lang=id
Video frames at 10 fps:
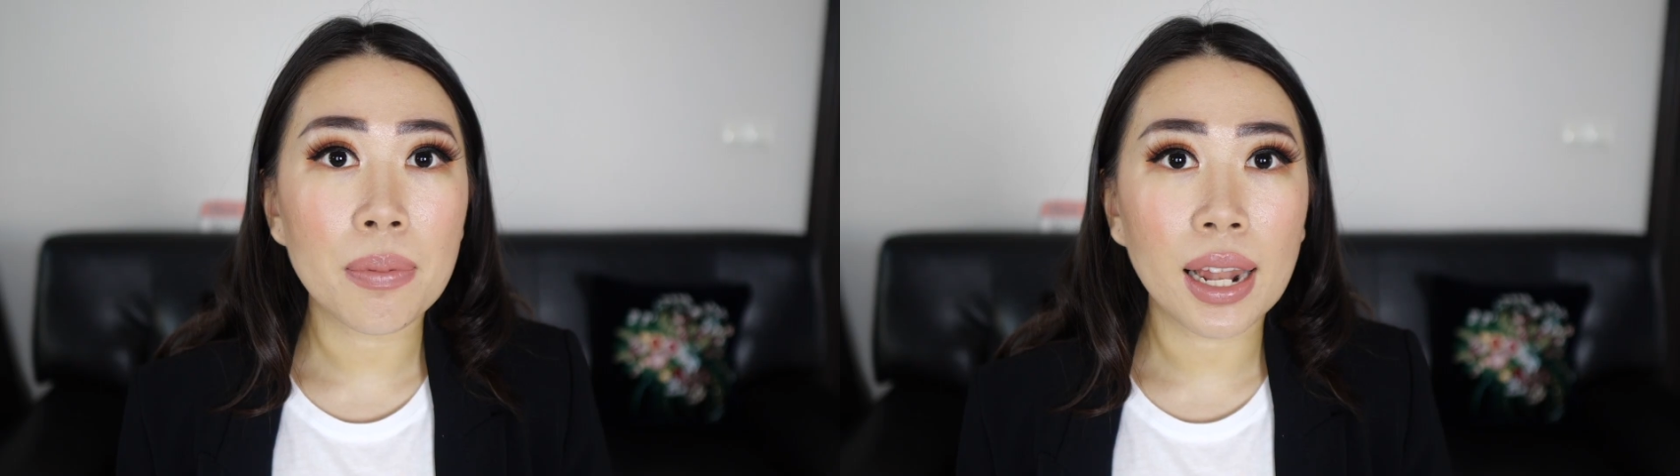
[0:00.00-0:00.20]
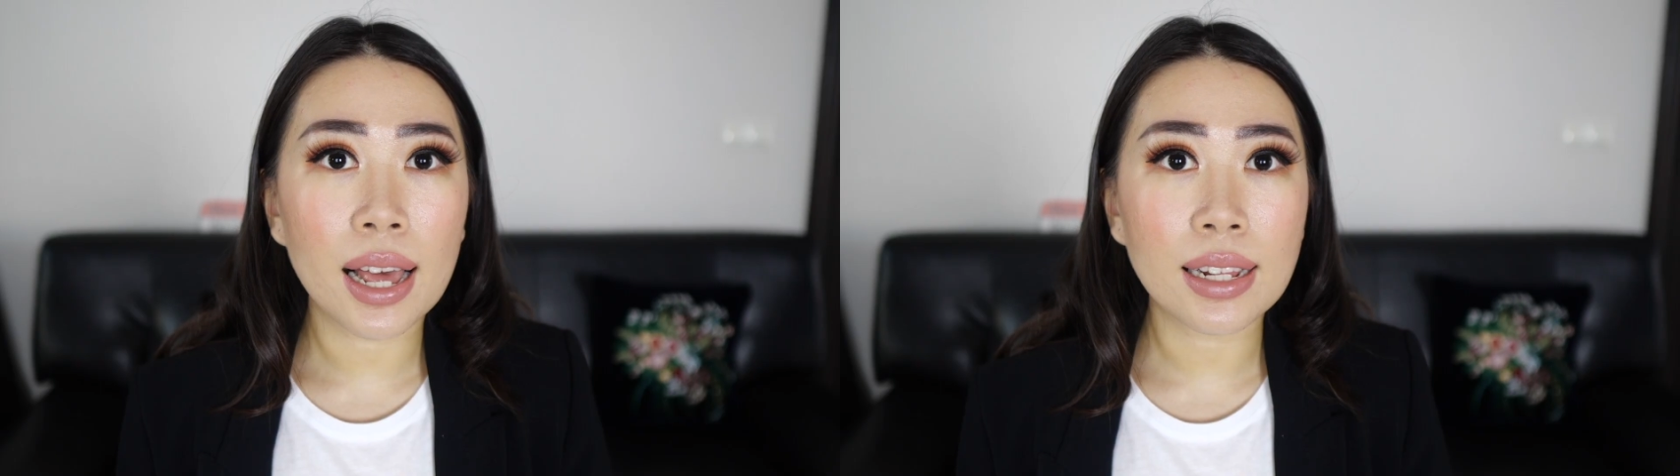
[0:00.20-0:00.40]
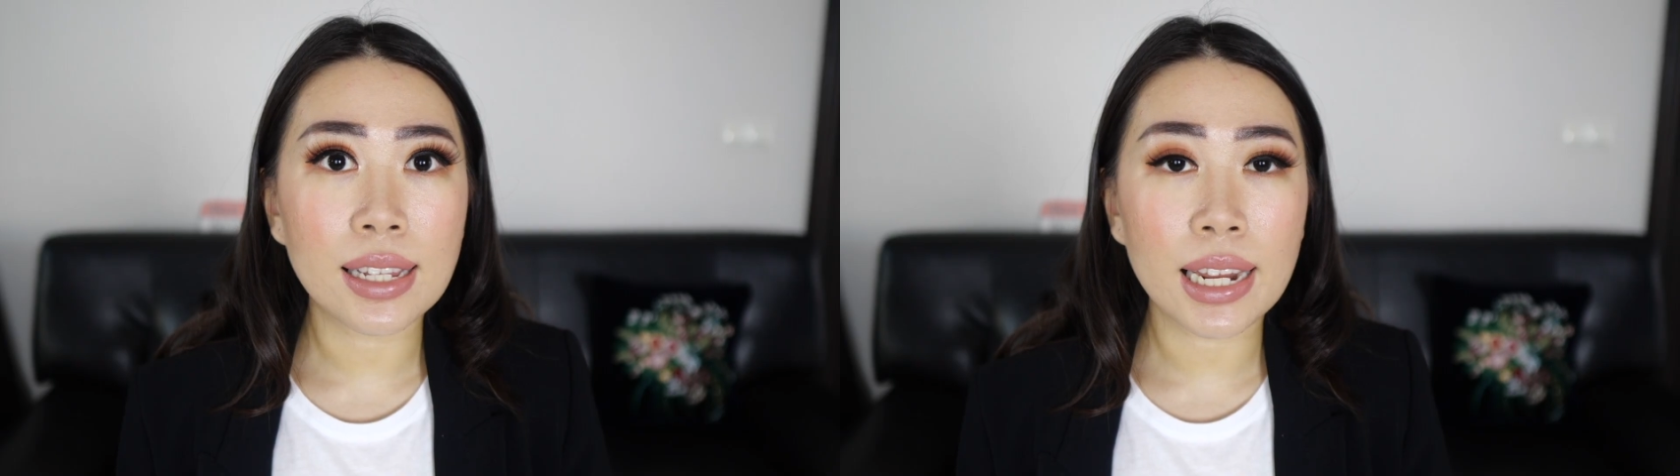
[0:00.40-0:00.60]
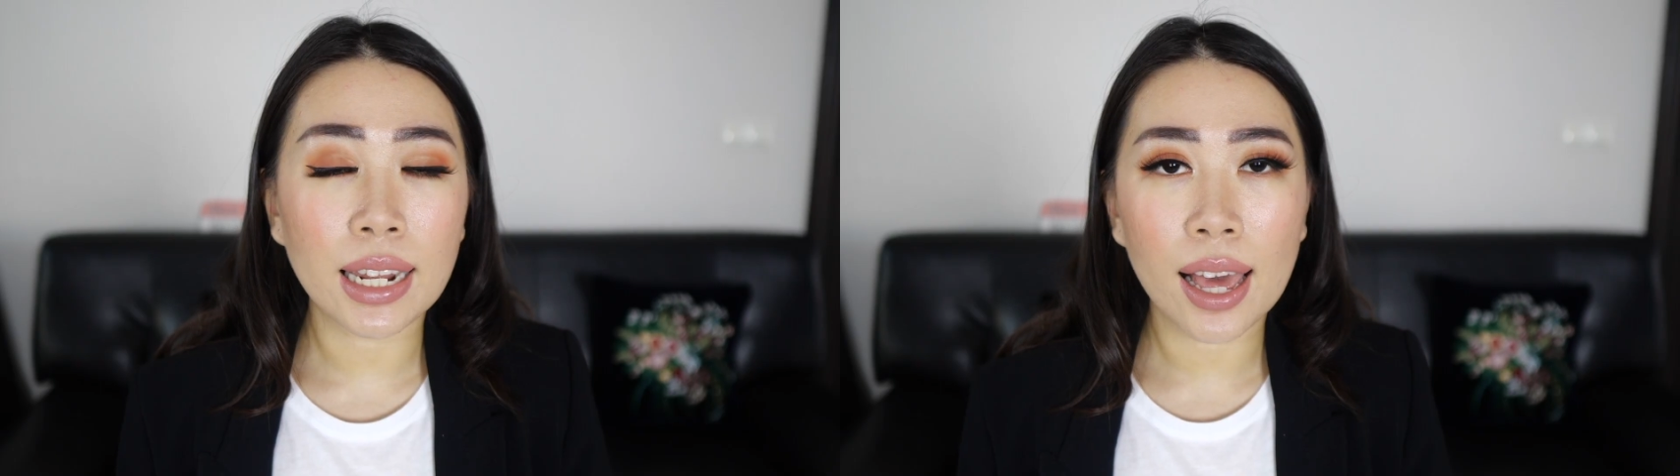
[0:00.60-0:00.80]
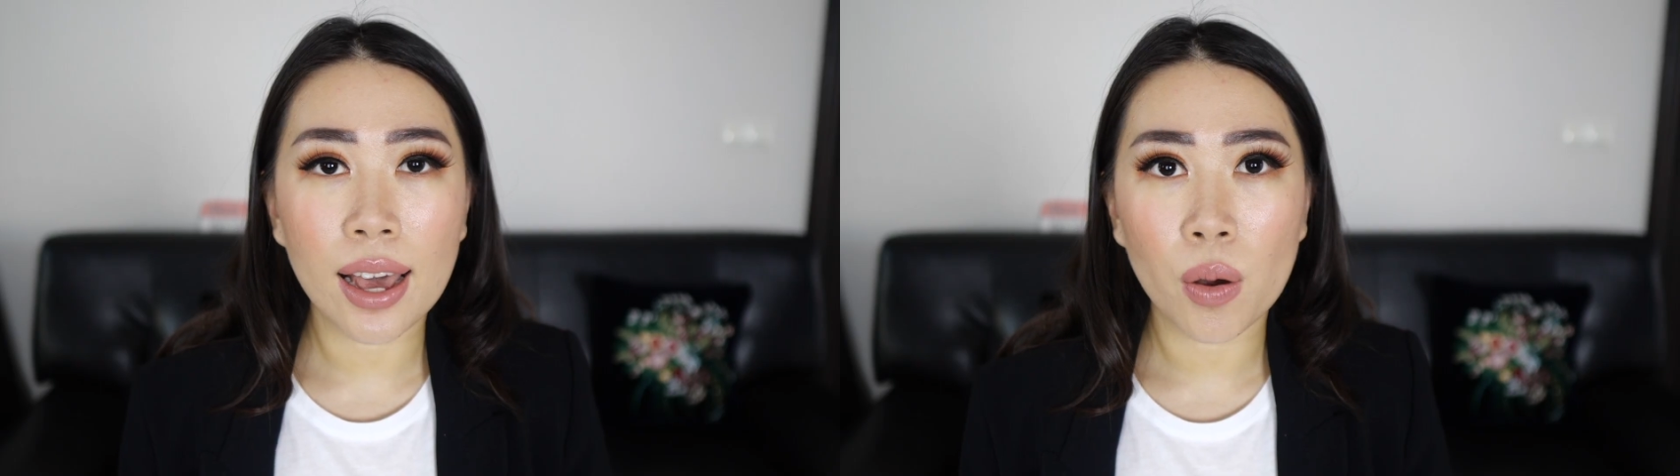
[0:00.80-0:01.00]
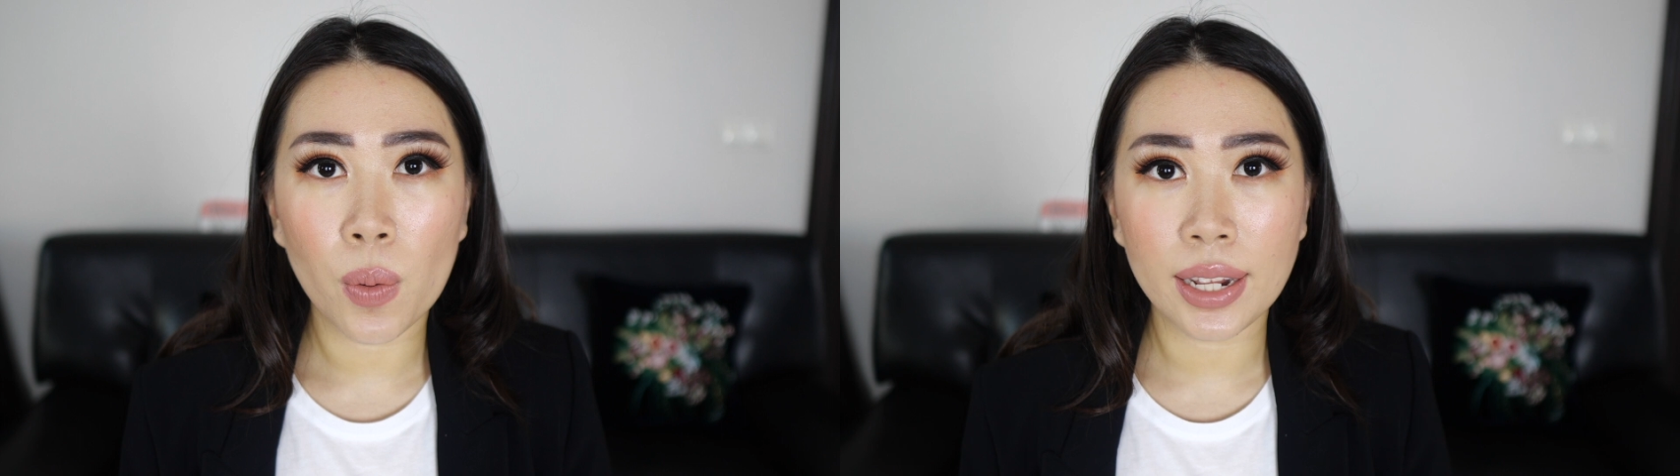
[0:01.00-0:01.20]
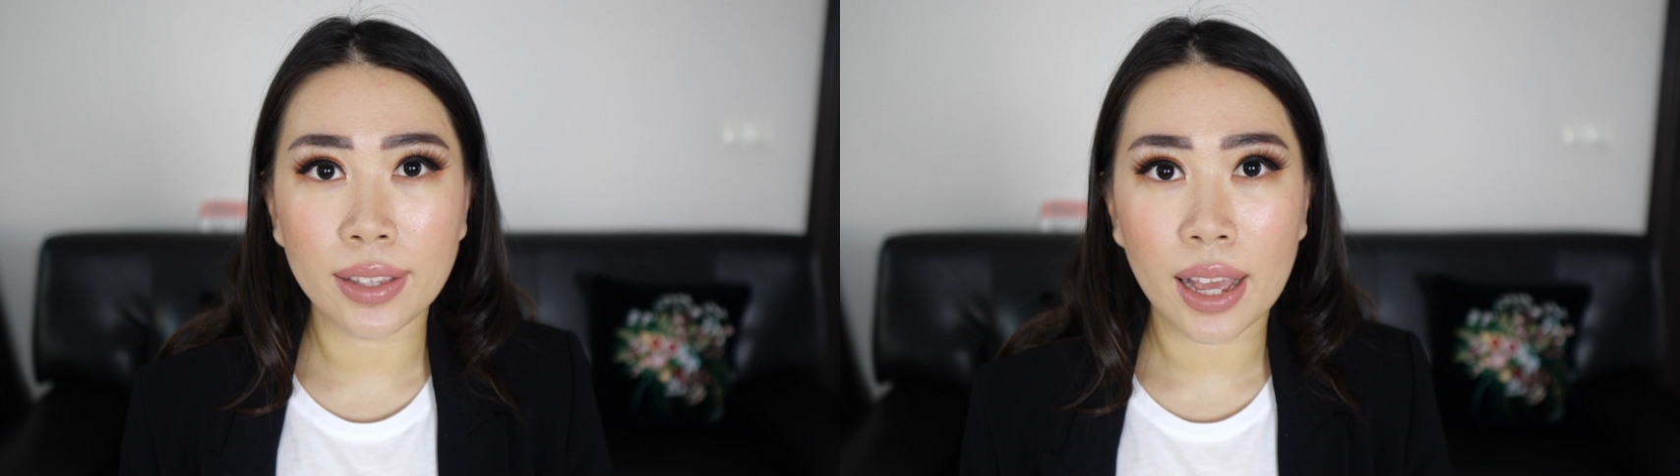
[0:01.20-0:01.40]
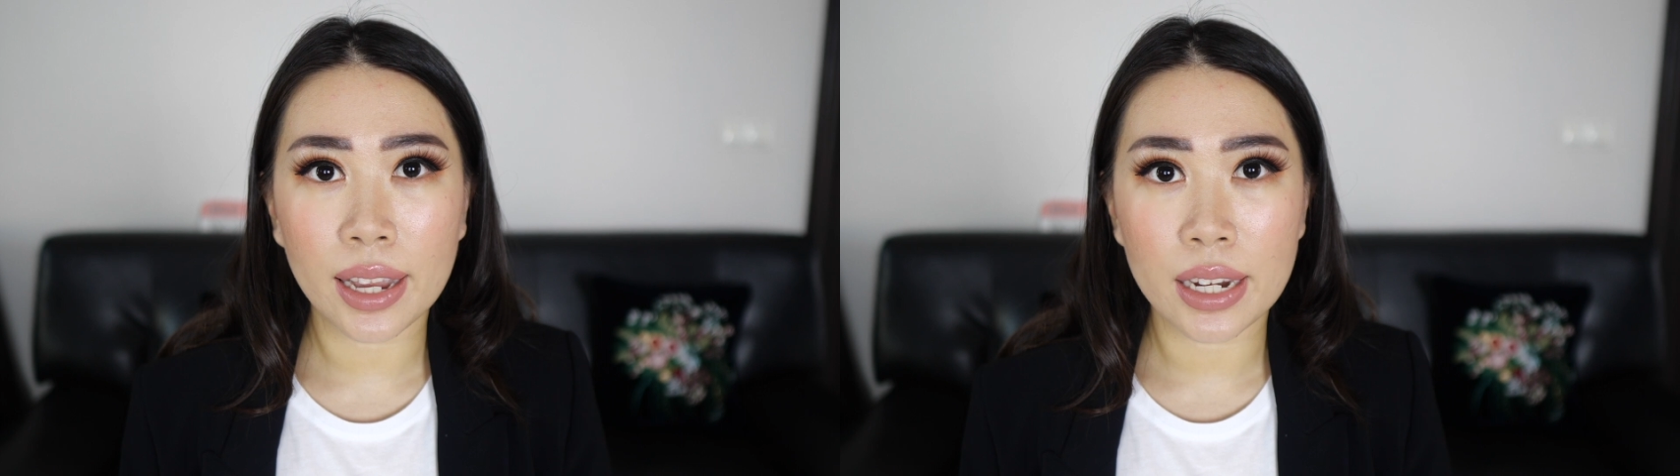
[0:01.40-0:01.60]
bilang jadilah
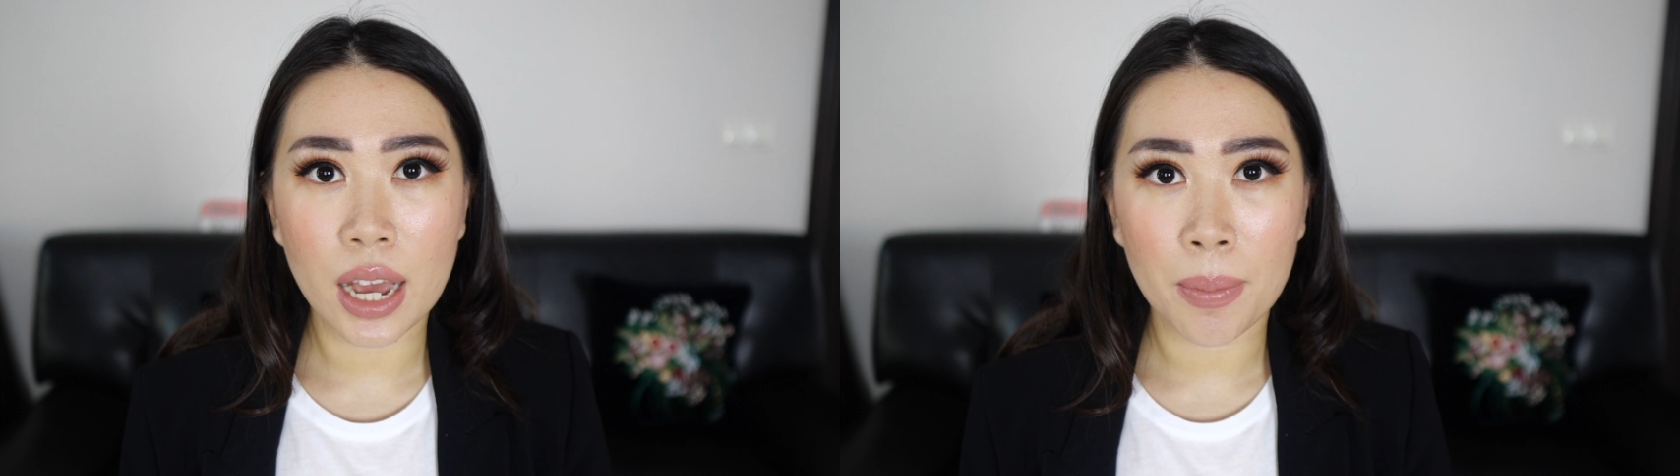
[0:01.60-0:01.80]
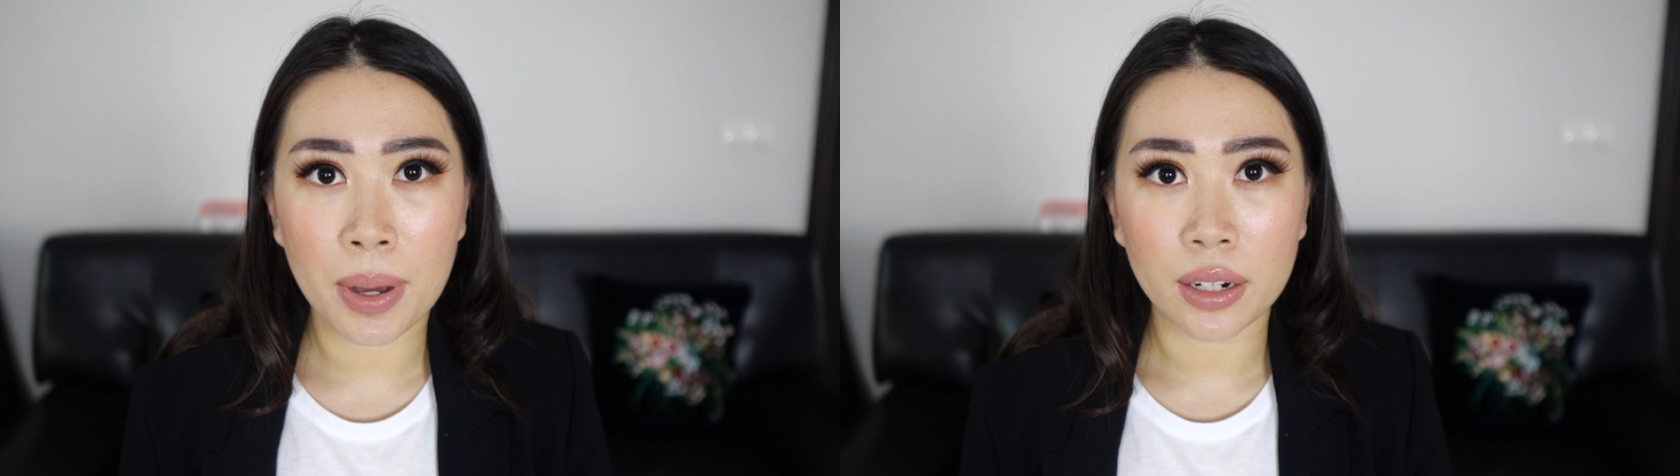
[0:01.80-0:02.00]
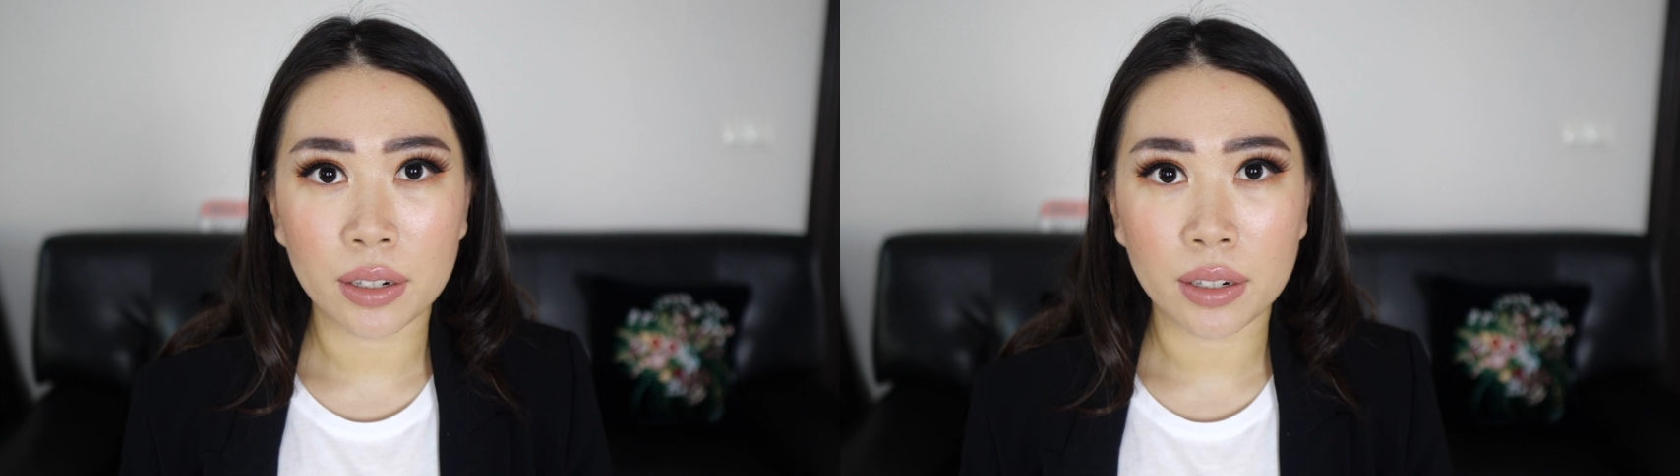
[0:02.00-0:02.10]
wanita idaman